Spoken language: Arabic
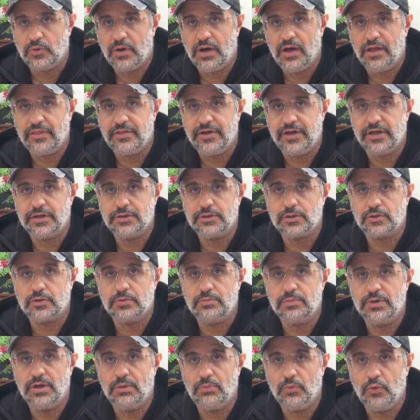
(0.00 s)
وهذه
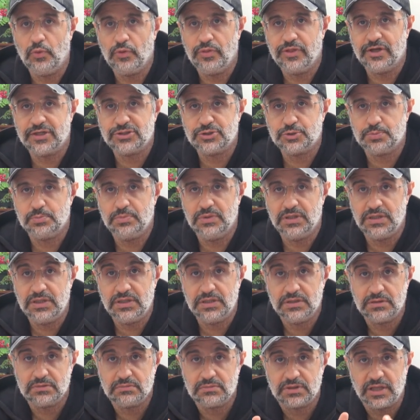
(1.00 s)
عندكم نموذج
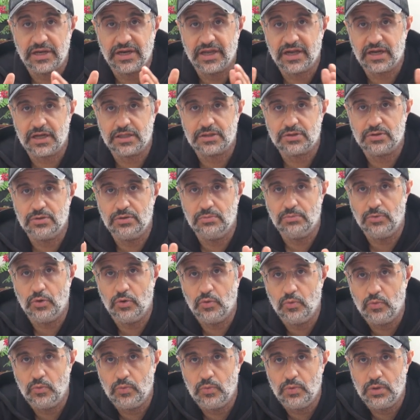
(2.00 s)
من طريقه
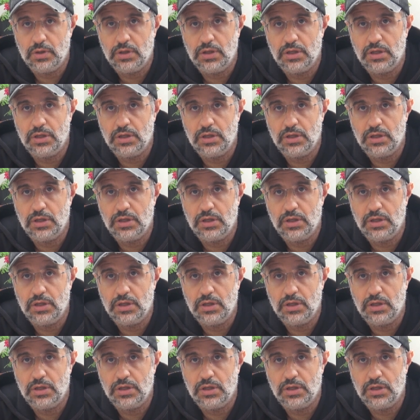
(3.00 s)
نمو